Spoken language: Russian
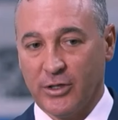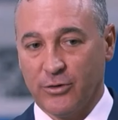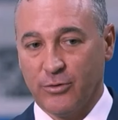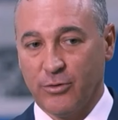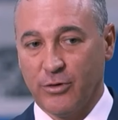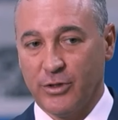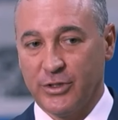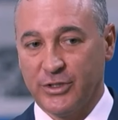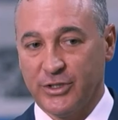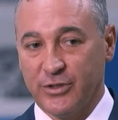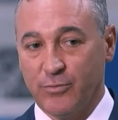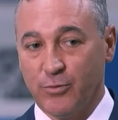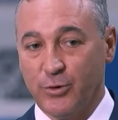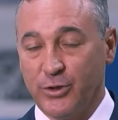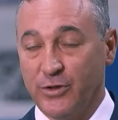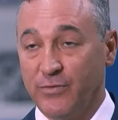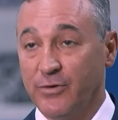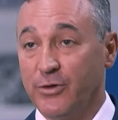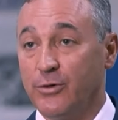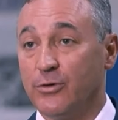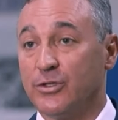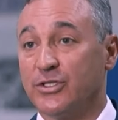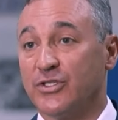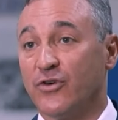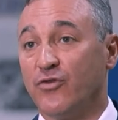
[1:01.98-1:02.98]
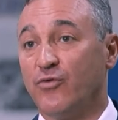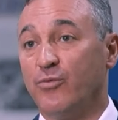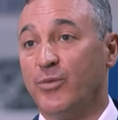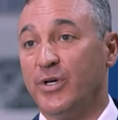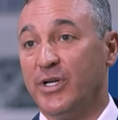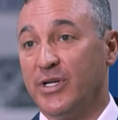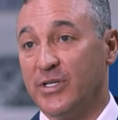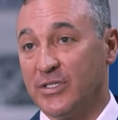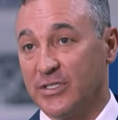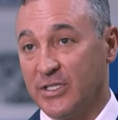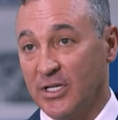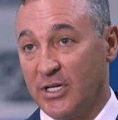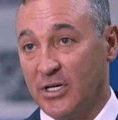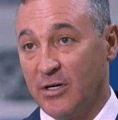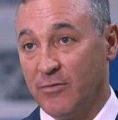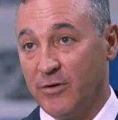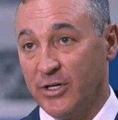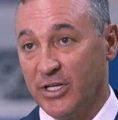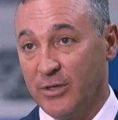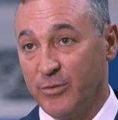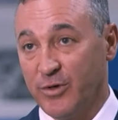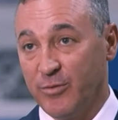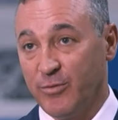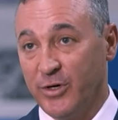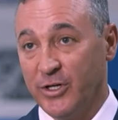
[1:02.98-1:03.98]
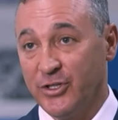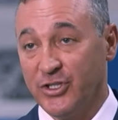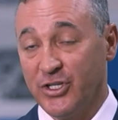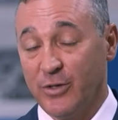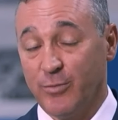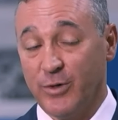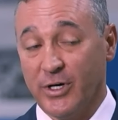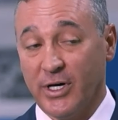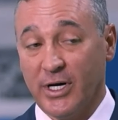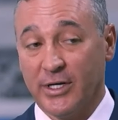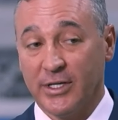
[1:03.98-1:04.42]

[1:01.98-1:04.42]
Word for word: которая сегодня ведется в мире с договорными матчами,